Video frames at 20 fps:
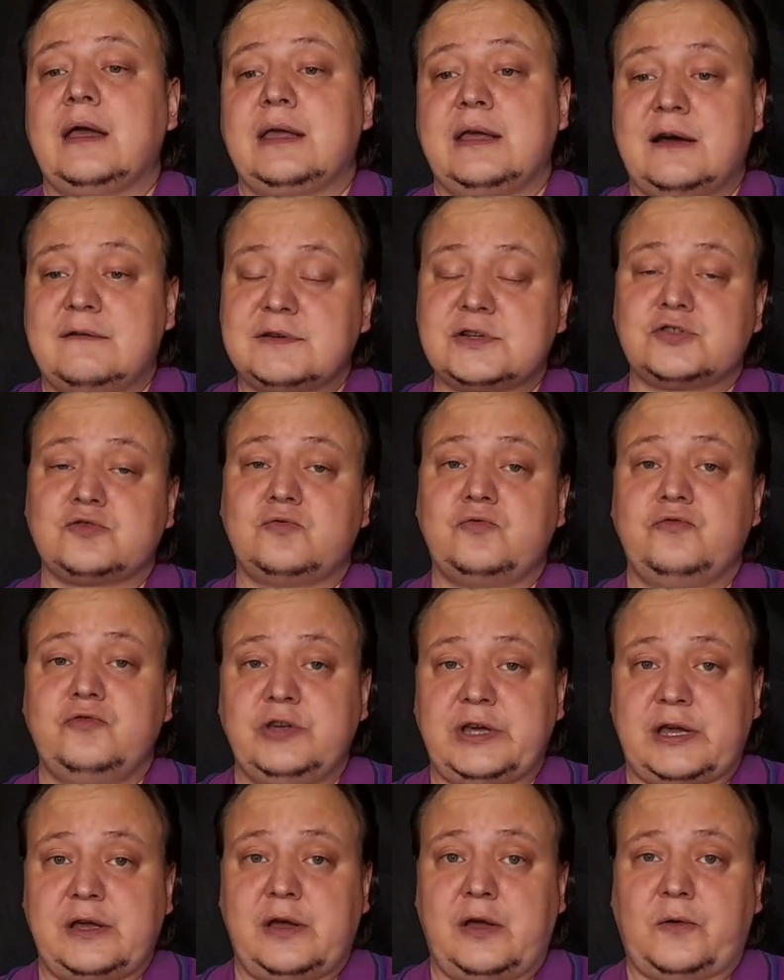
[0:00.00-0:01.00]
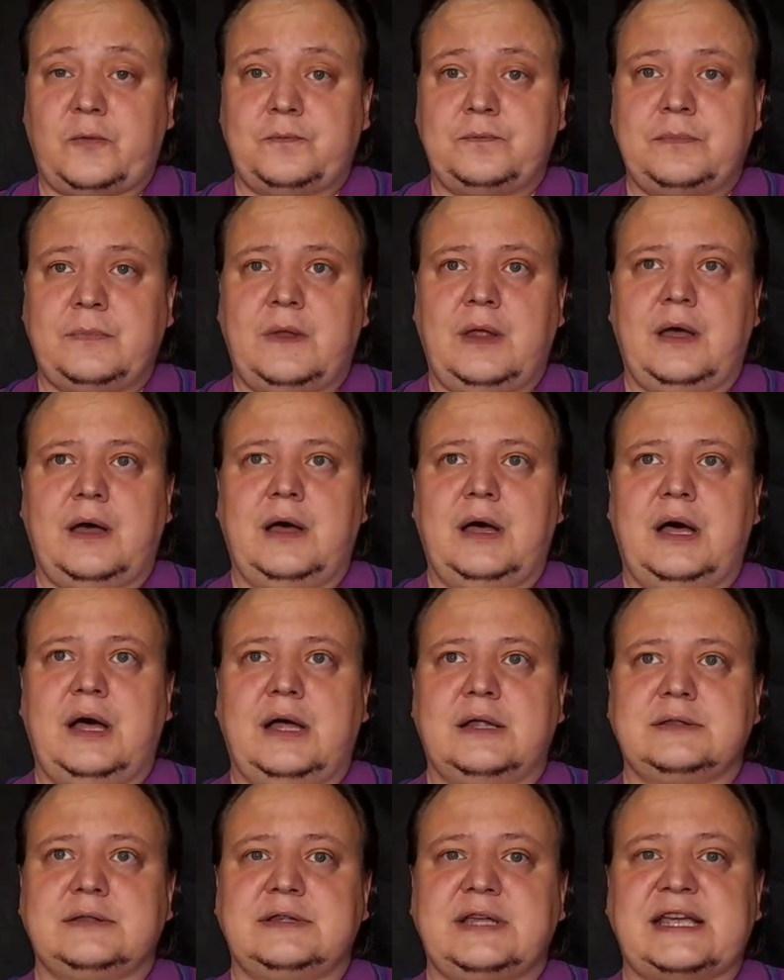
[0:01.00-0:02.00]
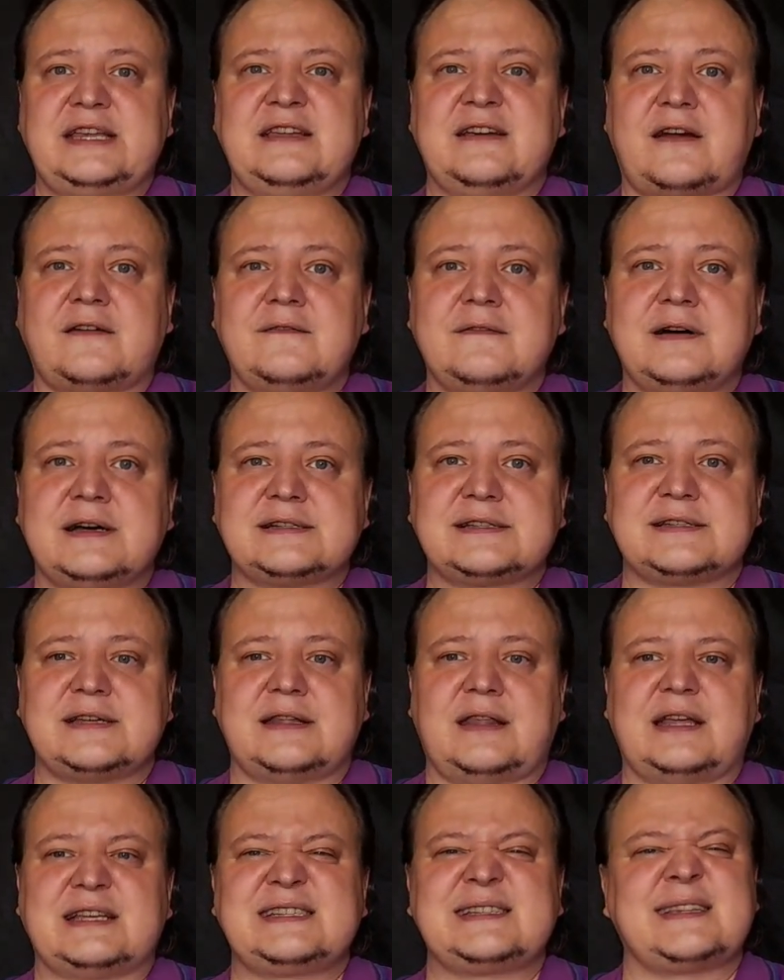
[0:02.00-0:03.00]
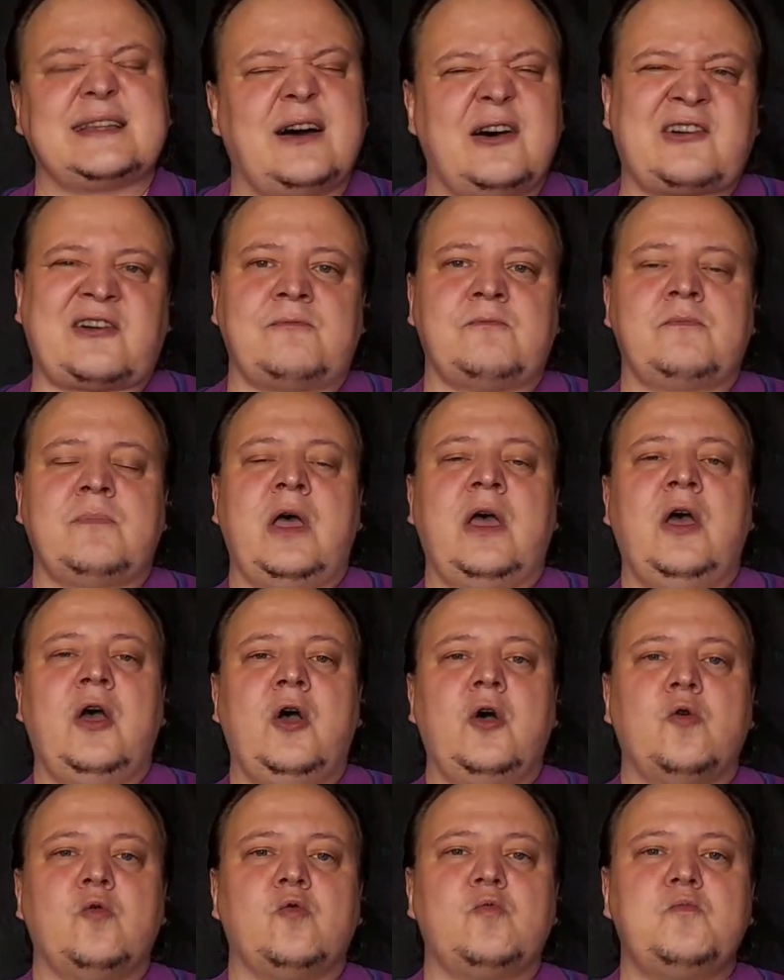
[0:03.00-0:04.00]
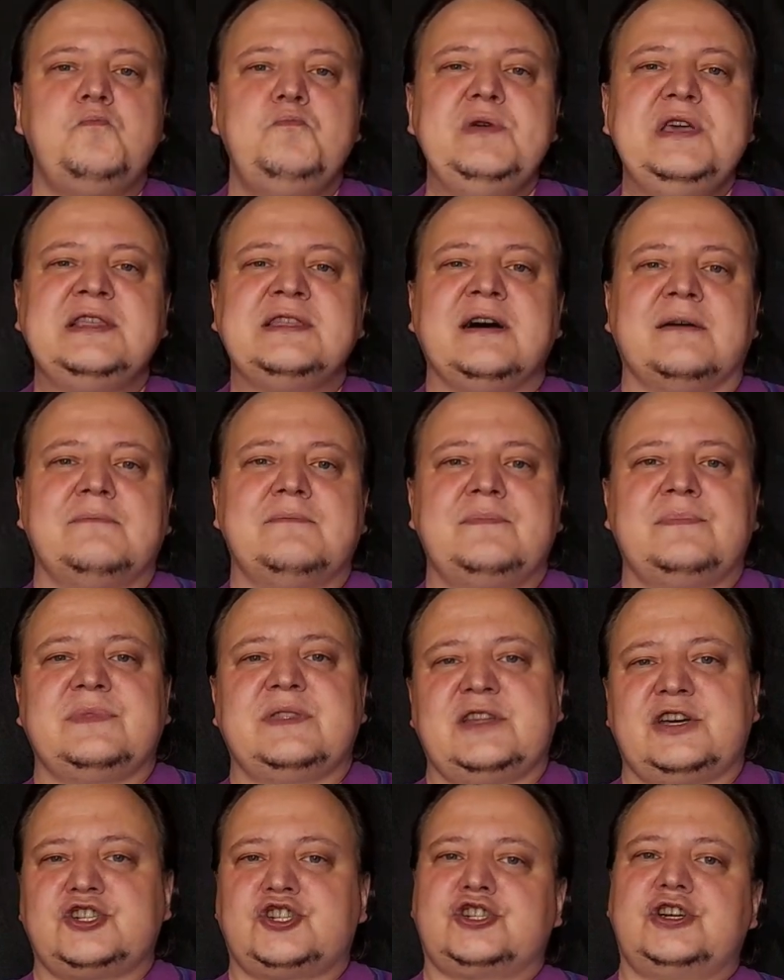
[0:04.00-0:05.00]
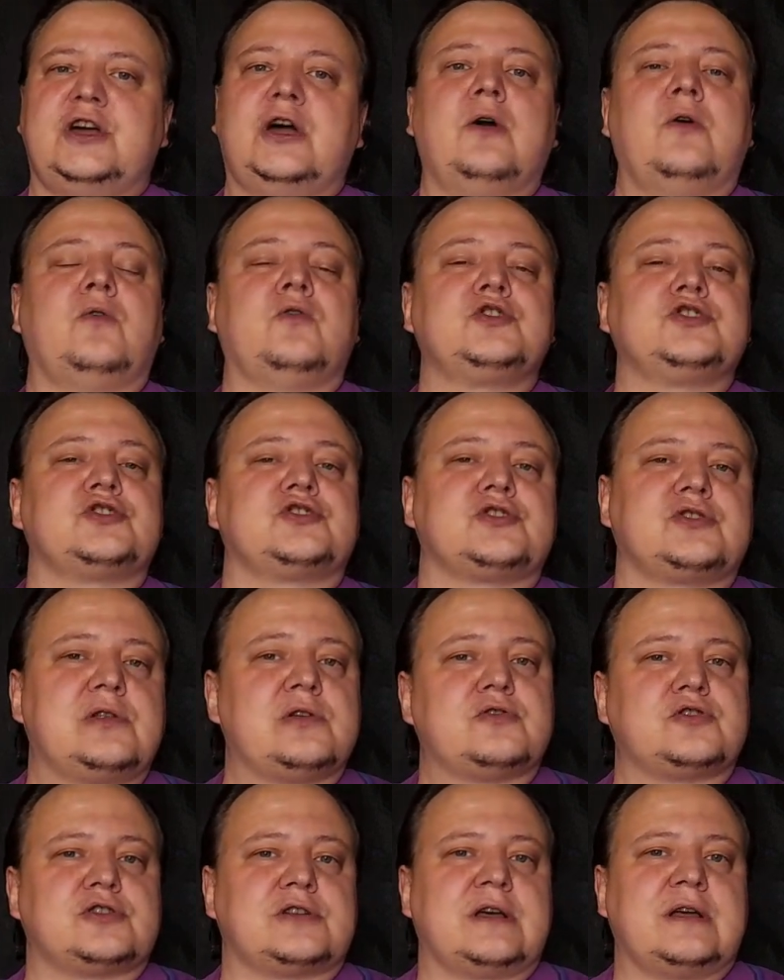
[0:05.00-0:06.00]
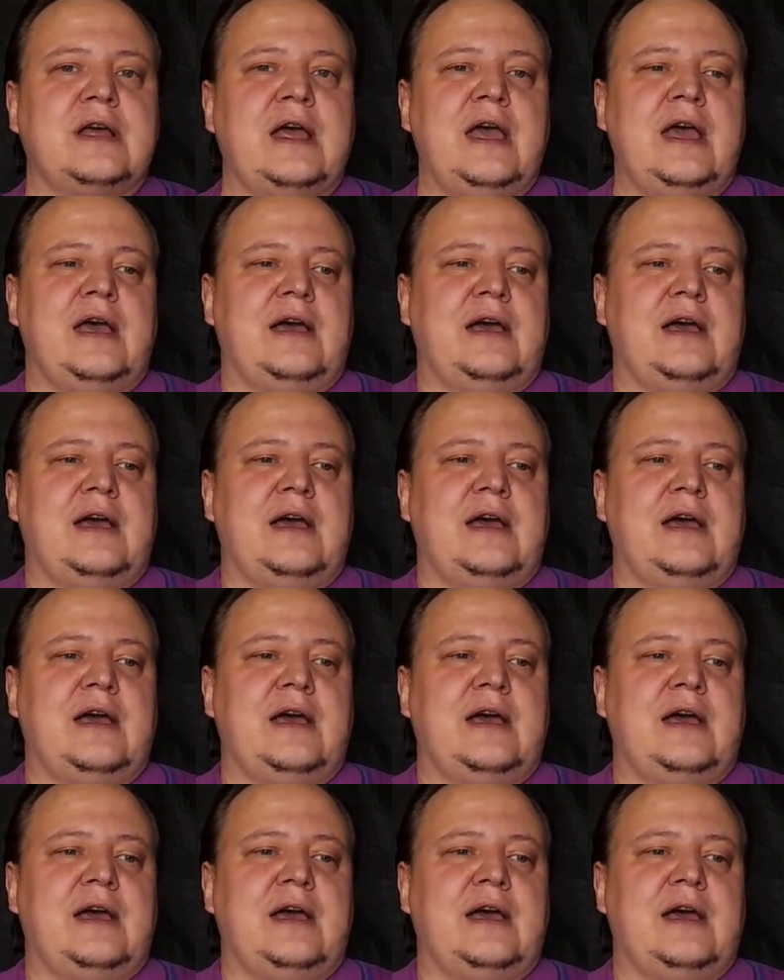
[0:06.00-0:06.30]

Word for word: Я вас уверяю, а тренироваться на старом убитом ноже очень сложно.